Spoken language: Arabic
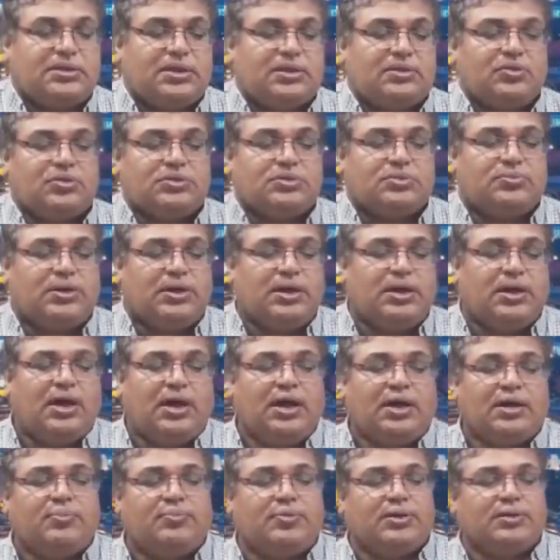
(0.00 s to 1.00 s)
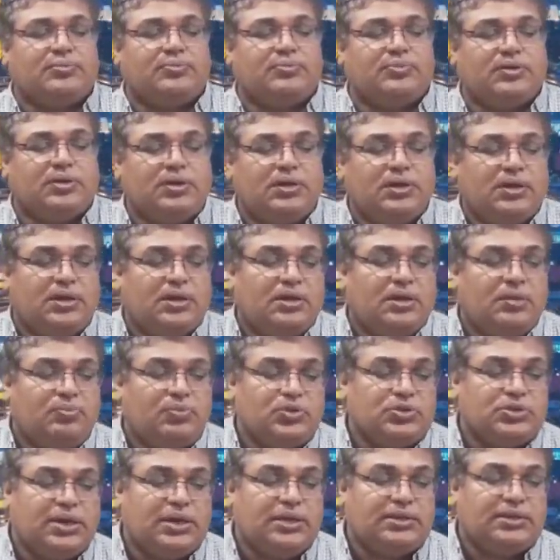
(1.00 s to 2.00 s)
ستصبح أكبر
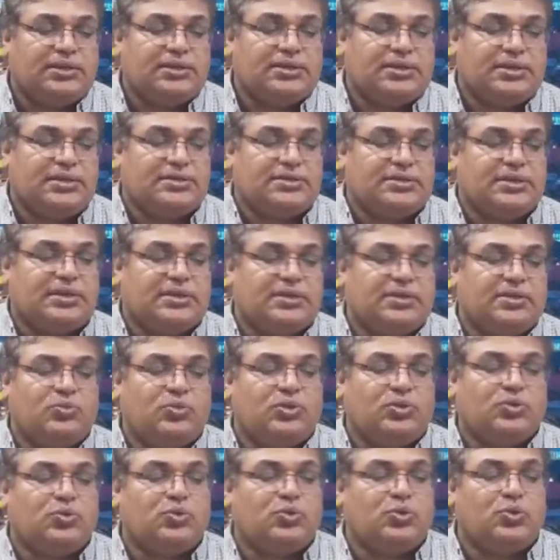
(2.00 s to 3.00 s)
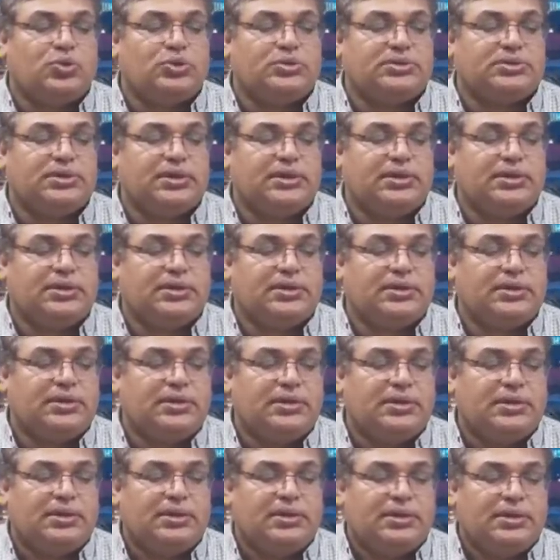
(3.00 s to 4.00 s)
مصدر لزيت الوقود
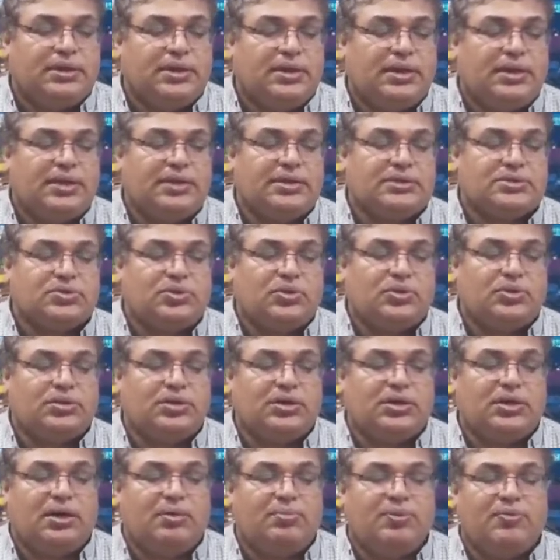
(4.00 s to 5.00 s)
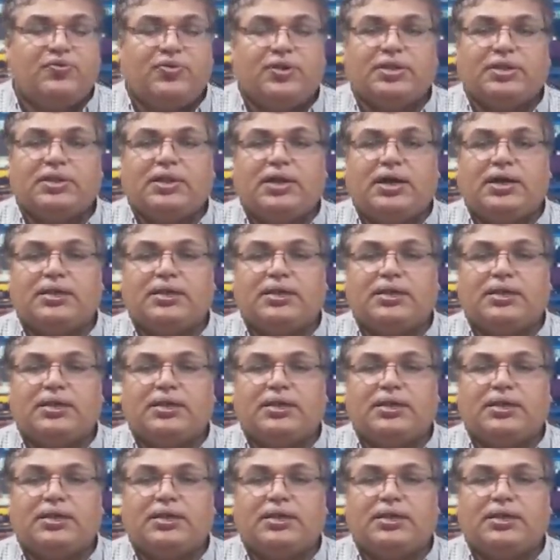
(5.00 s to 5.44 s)
إلى السعودية بفضل